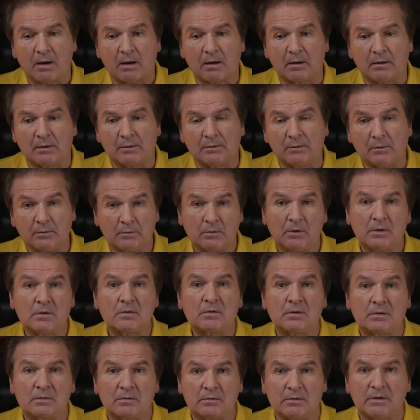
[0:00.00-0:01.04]
А, ну, то
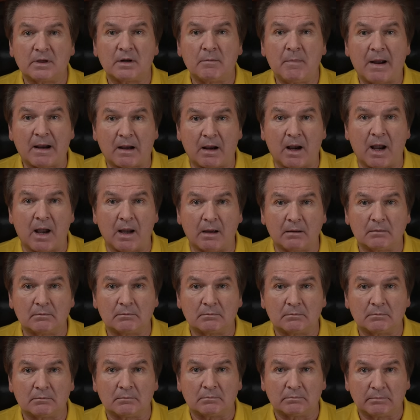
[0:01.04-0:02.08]
есть Ермака.
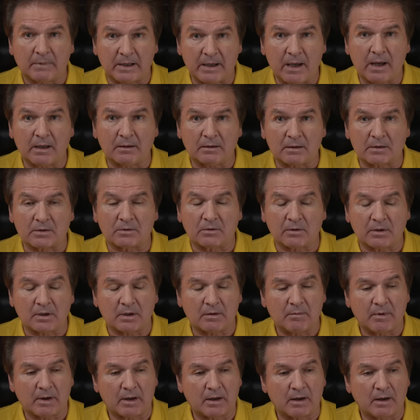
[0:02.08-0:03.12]
Понятно, что
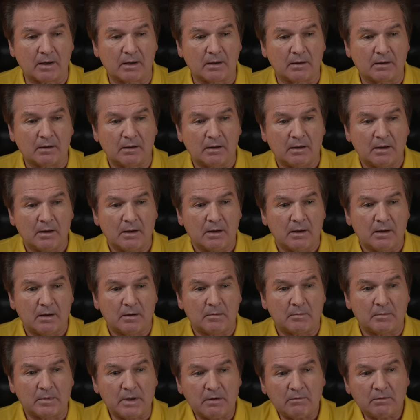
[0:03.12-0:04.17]
Ермака.
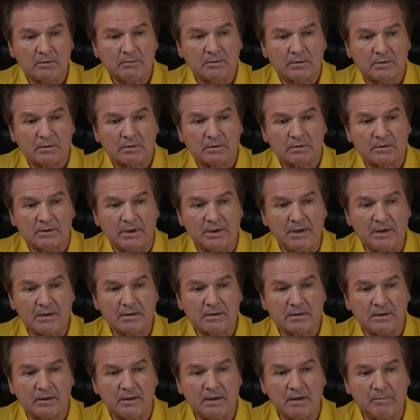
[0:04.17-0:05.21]
Мне вот
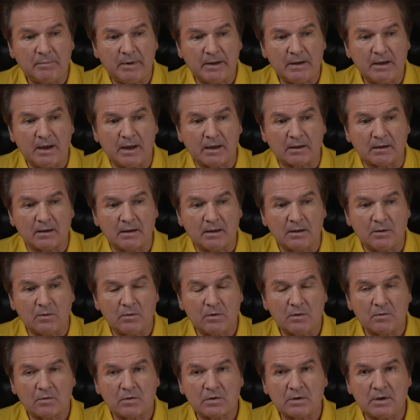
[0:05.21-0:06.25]
единственное непонятно, но
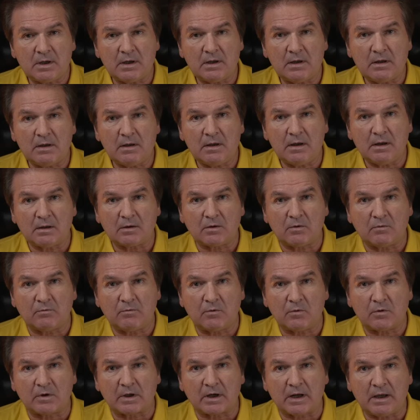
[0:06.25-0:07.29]
неужели нет
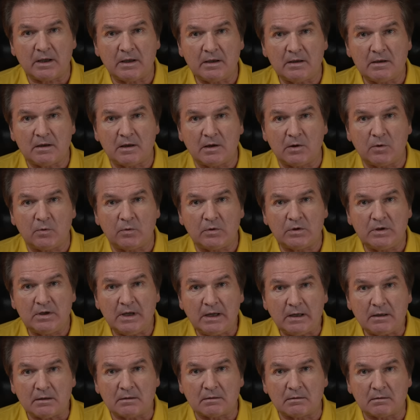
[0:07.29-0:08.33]
в Украине
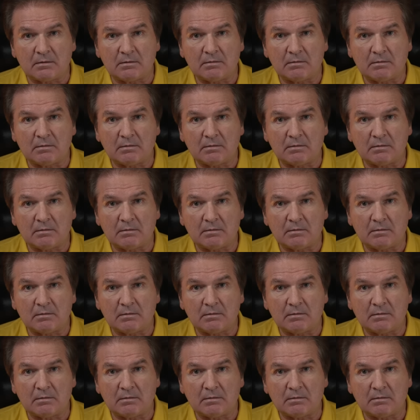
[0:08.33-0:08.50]
людей,